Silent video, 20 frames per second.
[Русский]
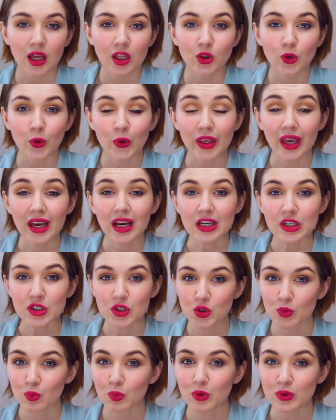но я их
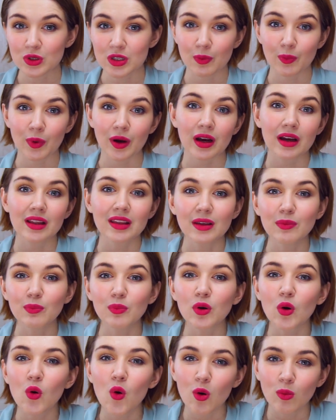еще просто пока не
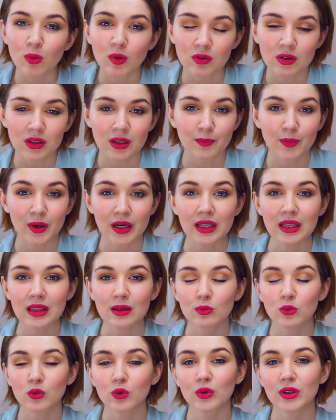пробовала.
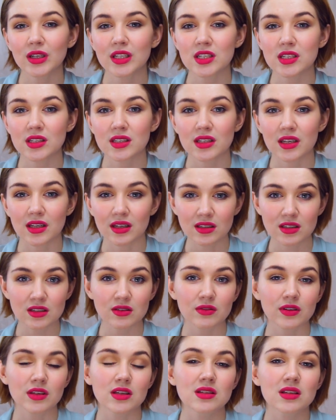Поэтому эти
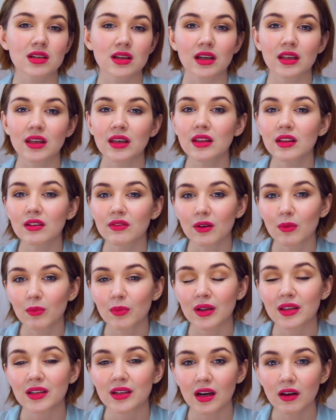средства, если какие-то вам
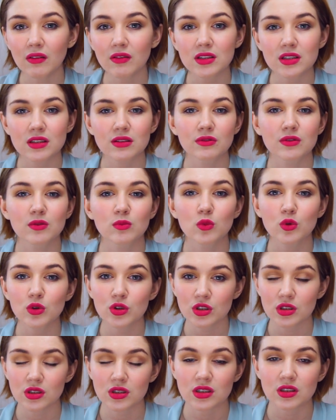понравятся, вы
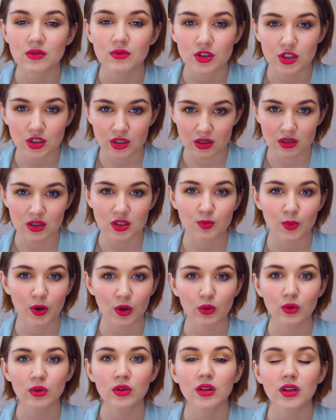можете совершенно
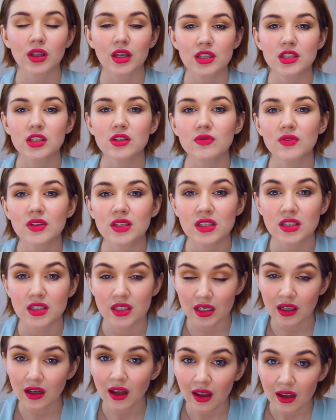спокойно найти
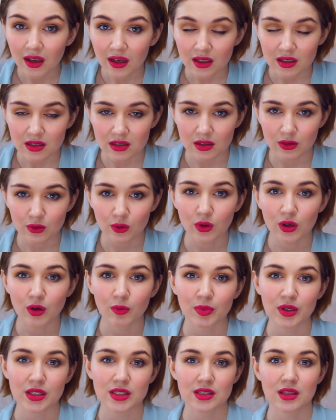везде, где только
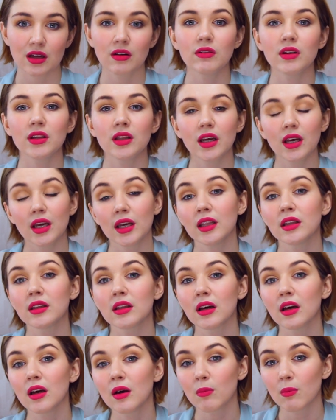представлена
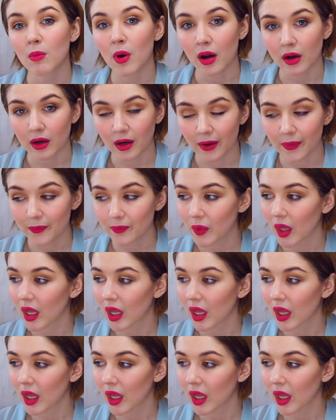эта марка.